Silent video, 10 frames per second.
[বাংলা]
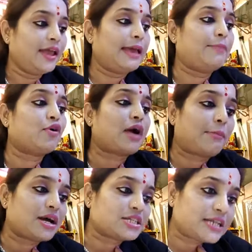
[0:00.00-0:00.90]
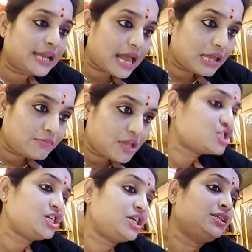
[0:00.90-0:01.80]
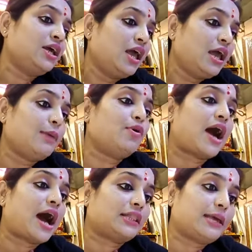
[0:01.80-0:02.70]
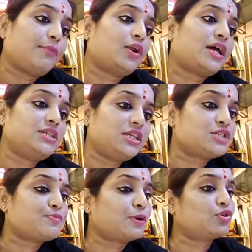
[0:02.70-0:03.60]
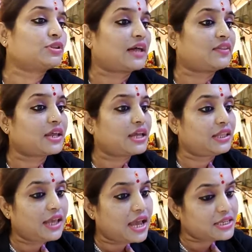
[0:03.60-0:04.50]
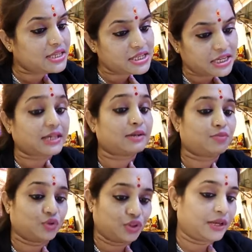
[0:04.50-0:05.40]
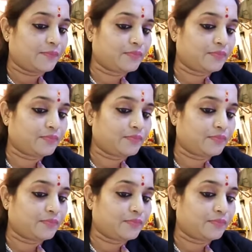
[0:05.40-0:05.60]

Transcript: এবং আমার সেলাই মেশিন এবং হাতে বোনা জিনিসপত্র তাদেরকে দিয়ে এসেছি শীতের মধ্যে